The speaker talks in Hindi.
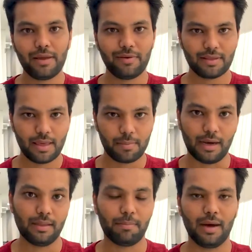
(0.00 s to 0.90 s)
5s के
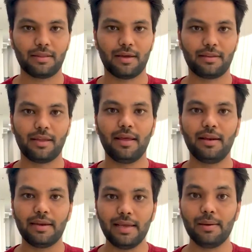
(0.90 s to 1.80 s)
बाद अब बात करते हैं
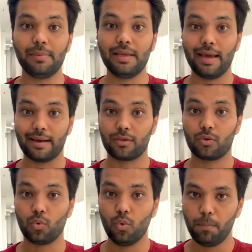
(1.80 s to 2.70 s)
Realme
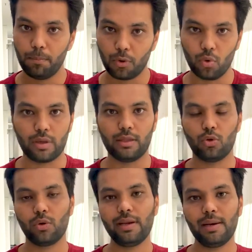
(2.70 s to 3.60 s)
X2 Pro की
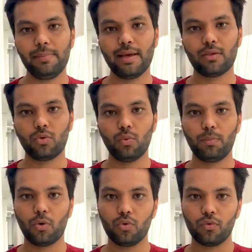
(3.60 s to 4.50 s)
तो Realme X2
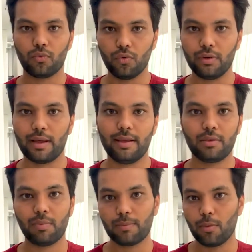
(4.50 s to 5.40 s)
Pro जो फ़ोन है
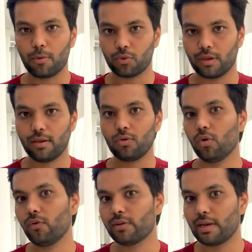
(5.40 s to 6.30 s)
इसमें आपको प्रोसेसर जो
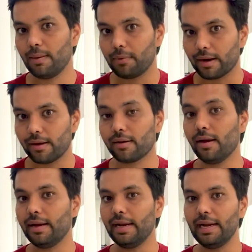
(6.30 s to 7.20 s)
है वो स्नैपड्रैगन
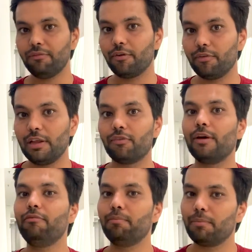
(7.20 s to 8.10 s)
का एट
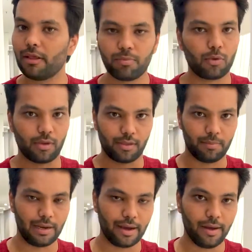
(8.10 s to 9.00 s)
प्लस प्रोसेसर
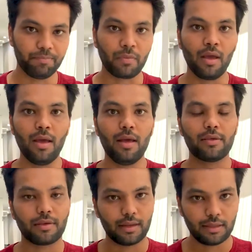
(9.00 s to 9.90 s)
मिलेगा
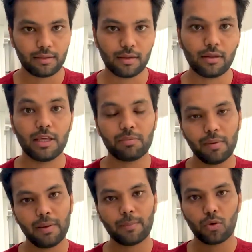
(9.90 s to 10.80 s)
साथ ही साथ
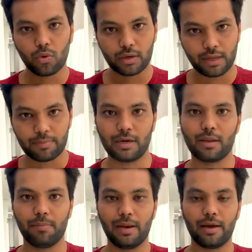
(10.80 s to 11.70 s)
इसमें भी आपको क्वाड कैम
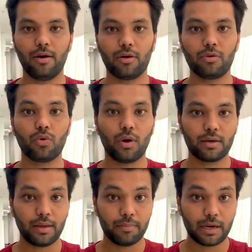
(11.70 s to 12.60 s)
सेटअप मिलेगा और जो
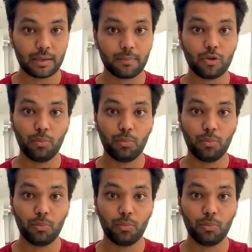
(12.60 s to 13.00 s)
क्वाड कैम सेटअप का